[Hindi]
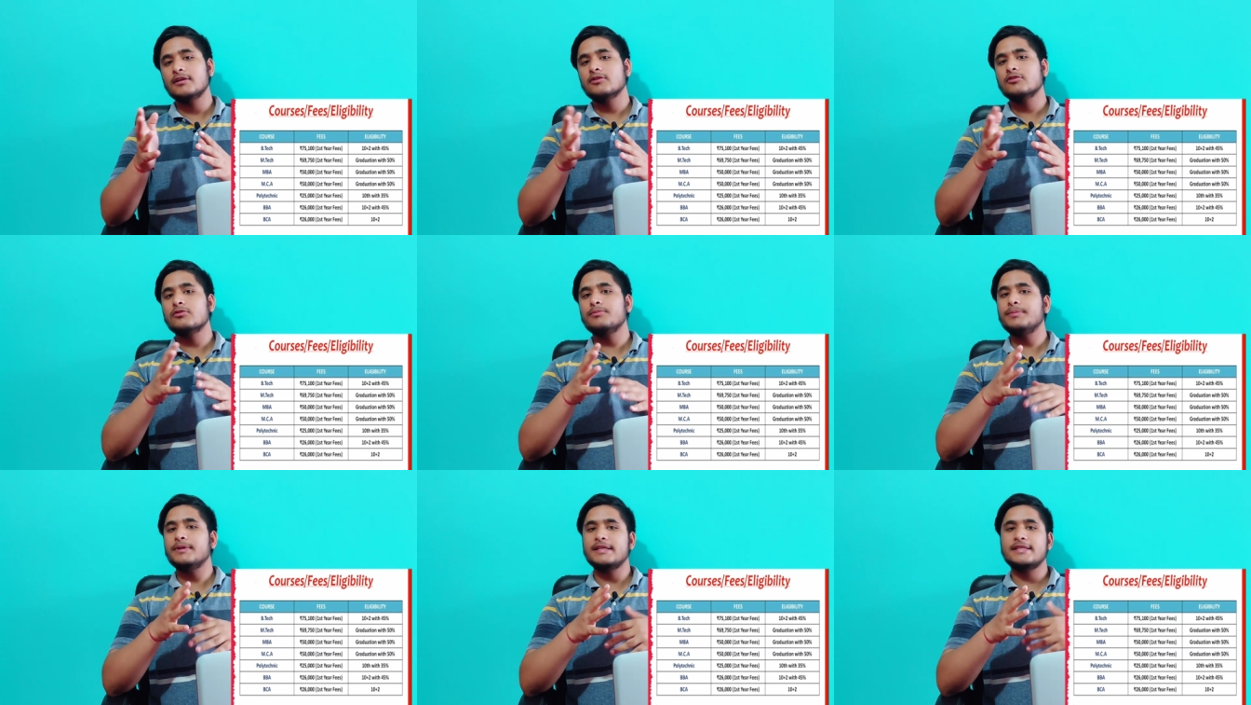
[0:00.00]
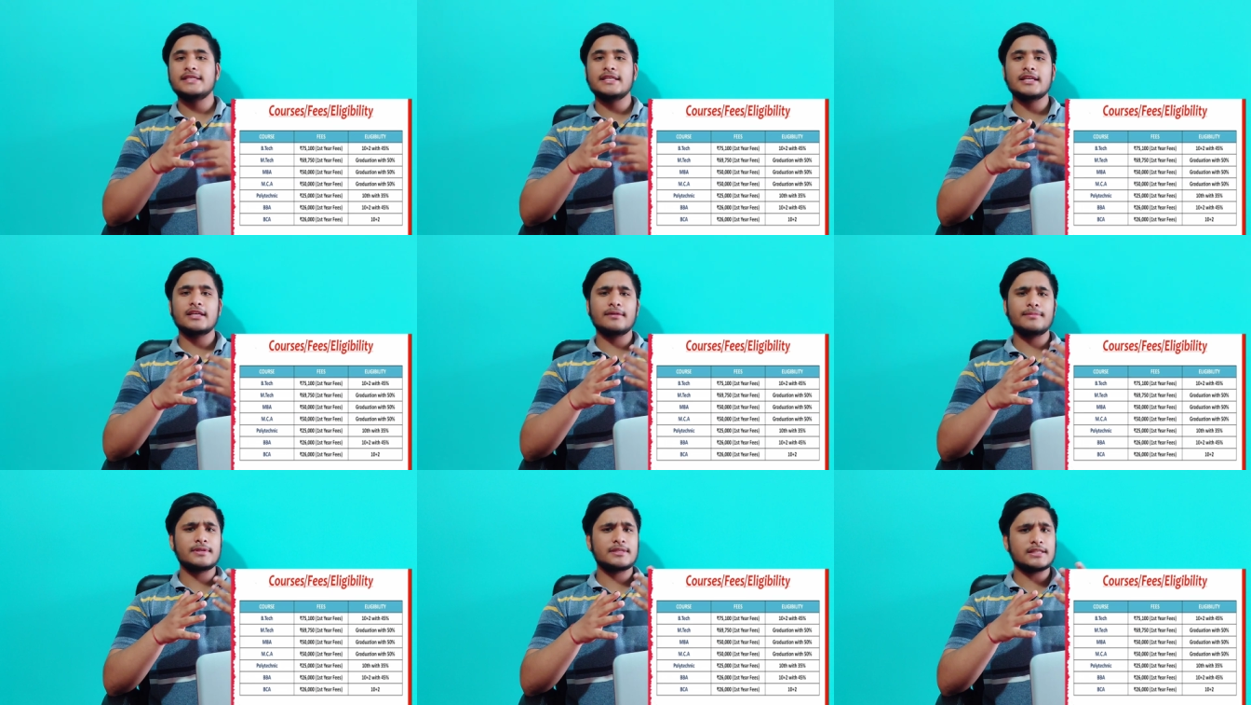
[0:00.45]
तो बी
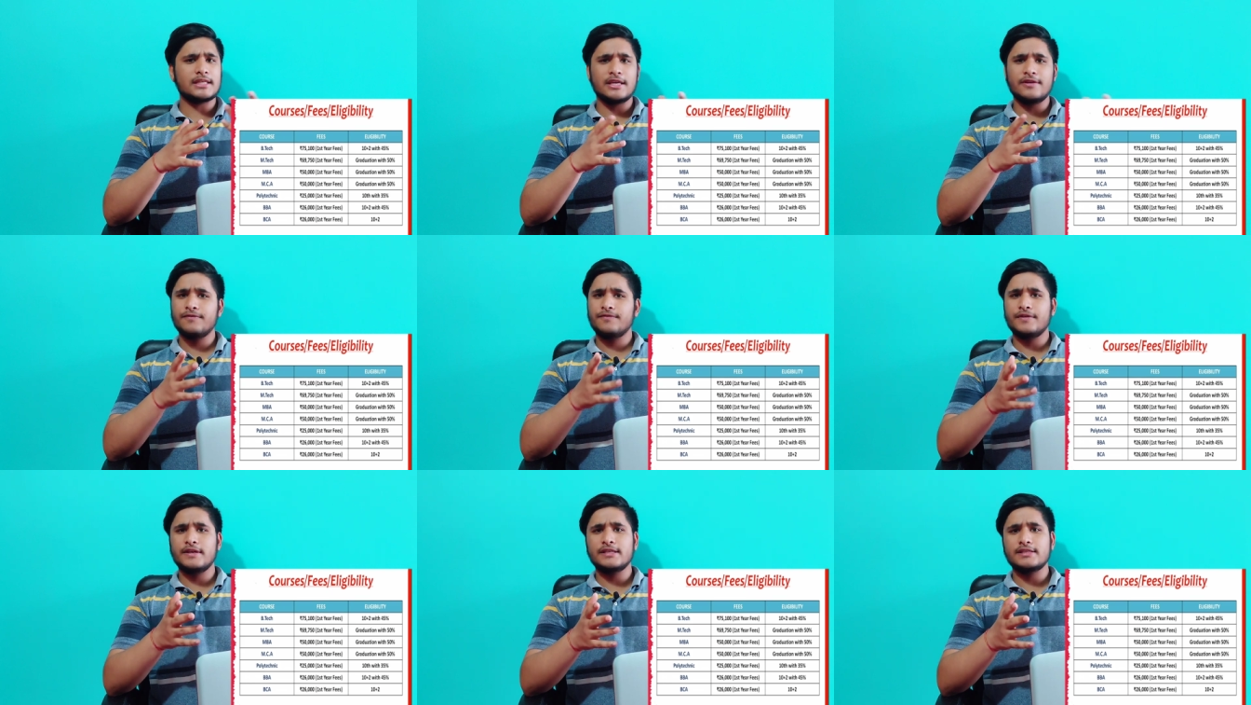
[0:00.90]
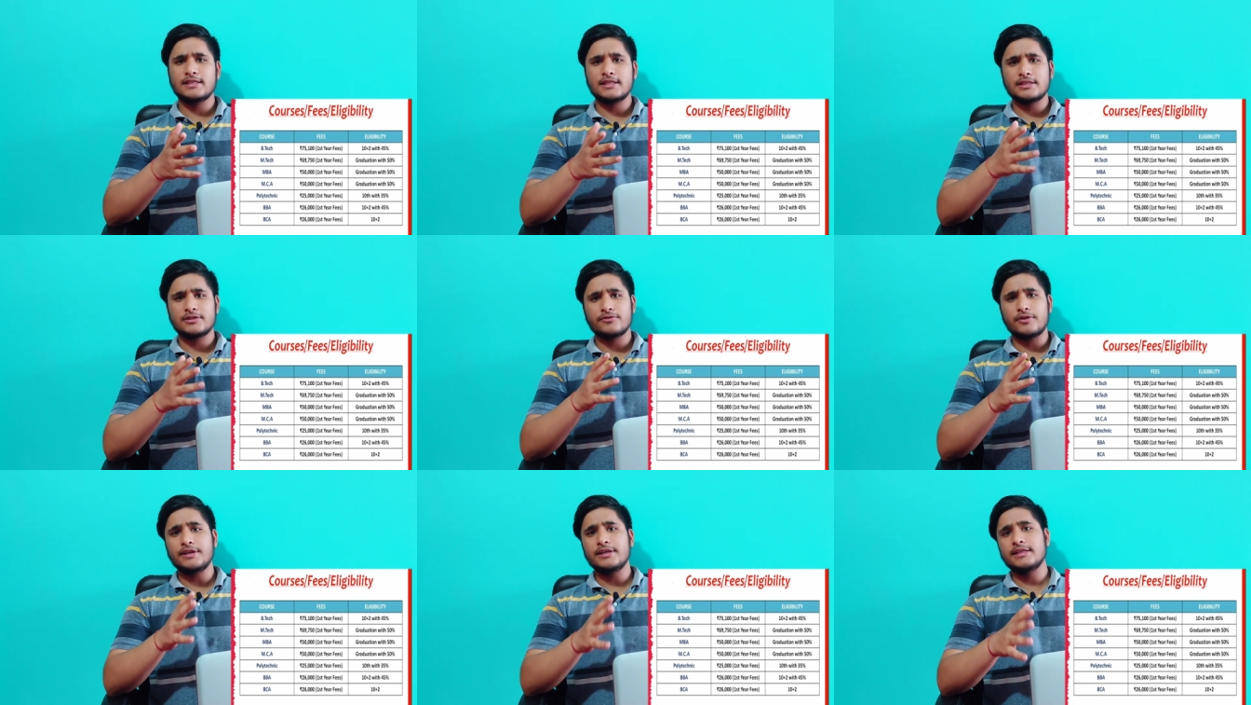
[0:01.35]
की भी सेम फीस है
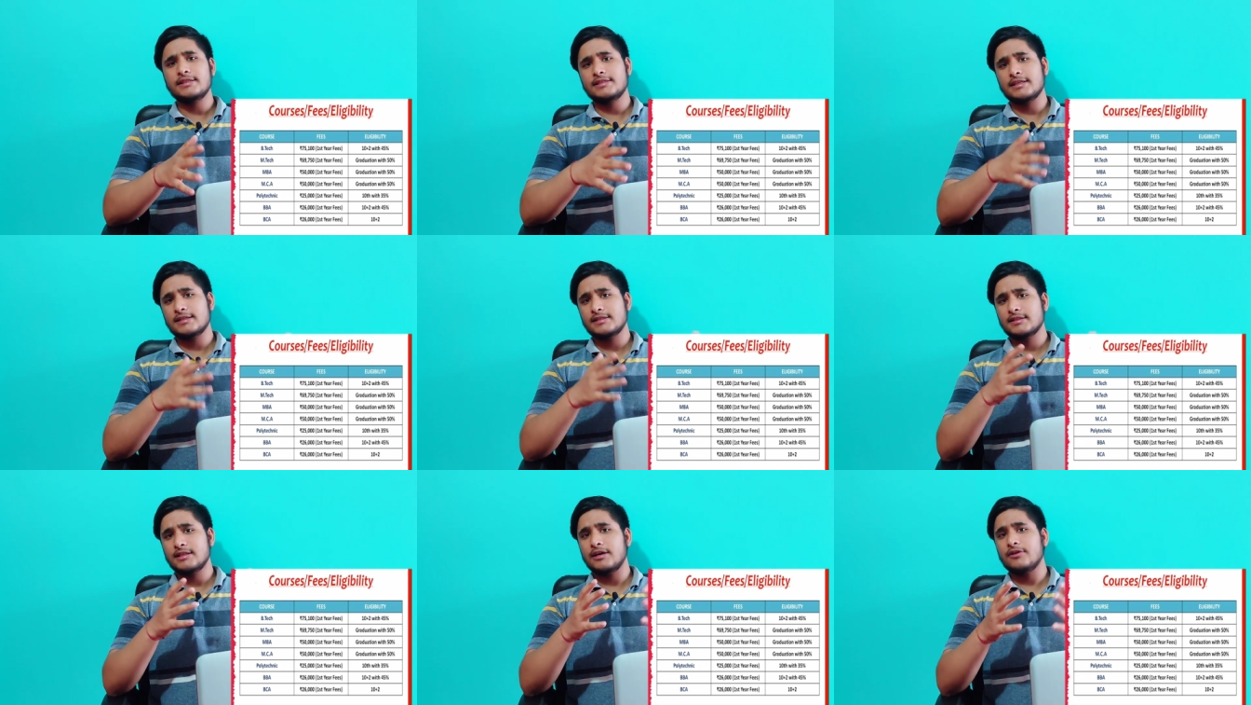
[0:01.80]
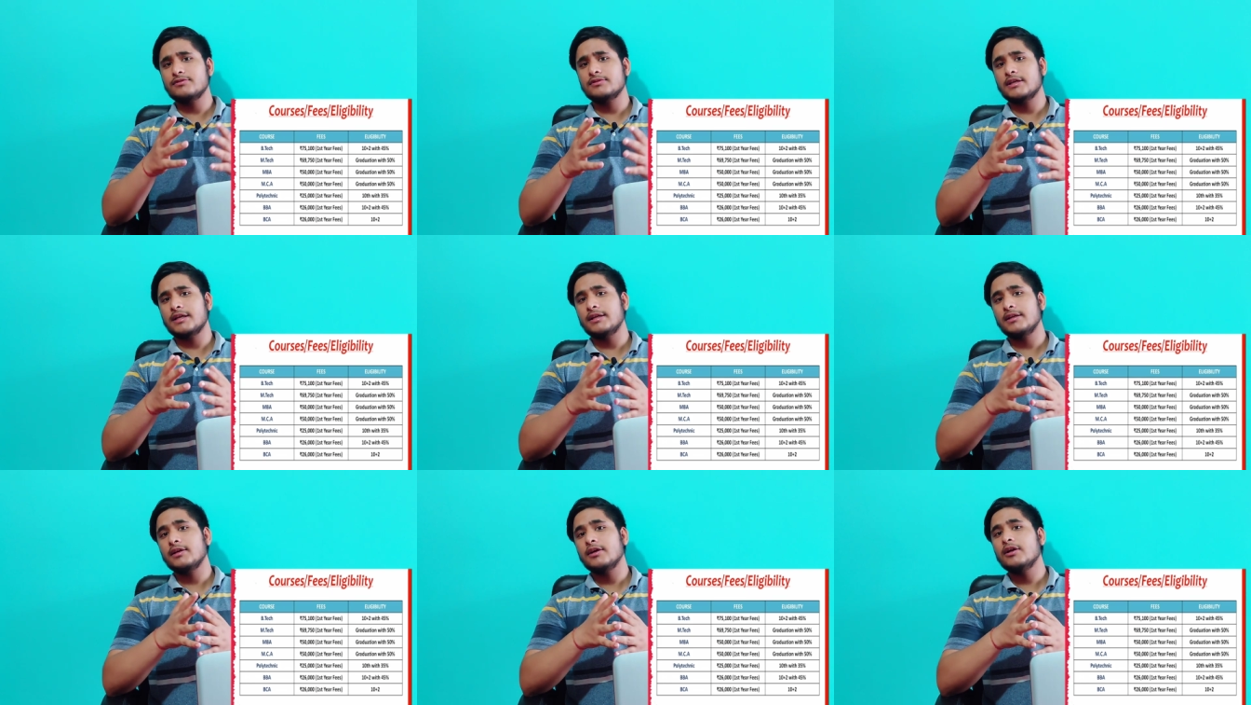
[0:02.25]
ट्वेंटी सिक्स
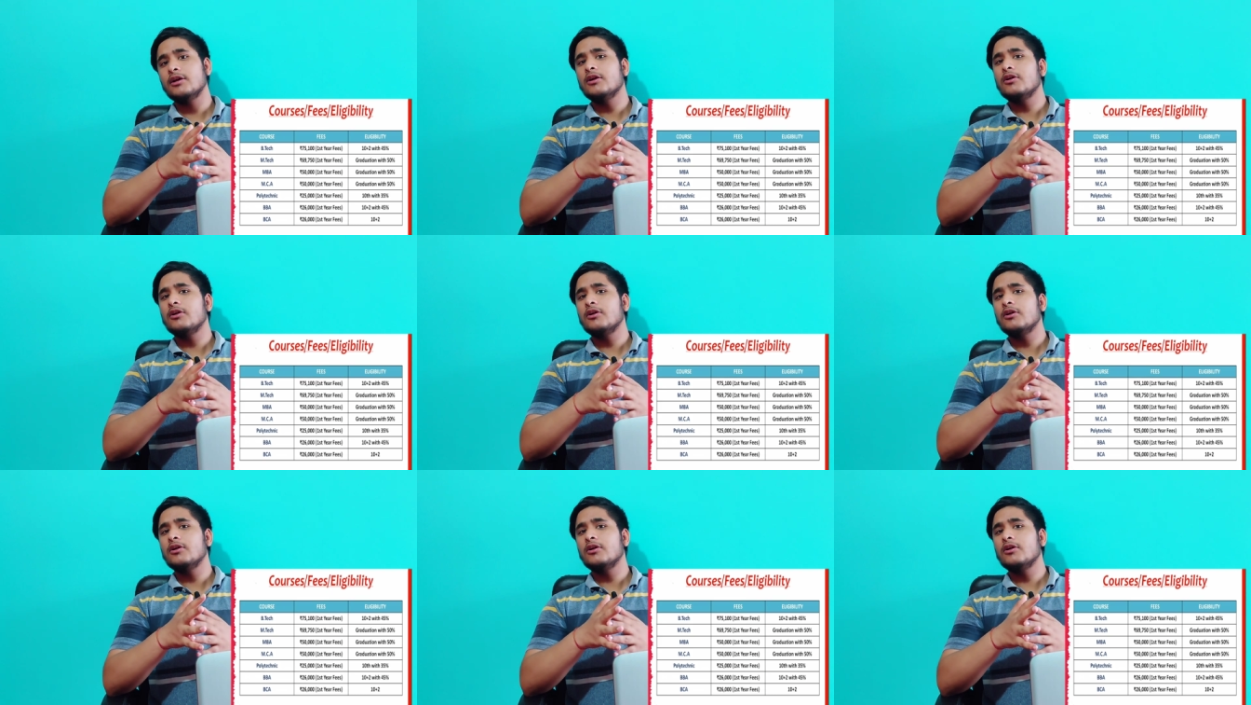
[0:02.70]
थाउजेंड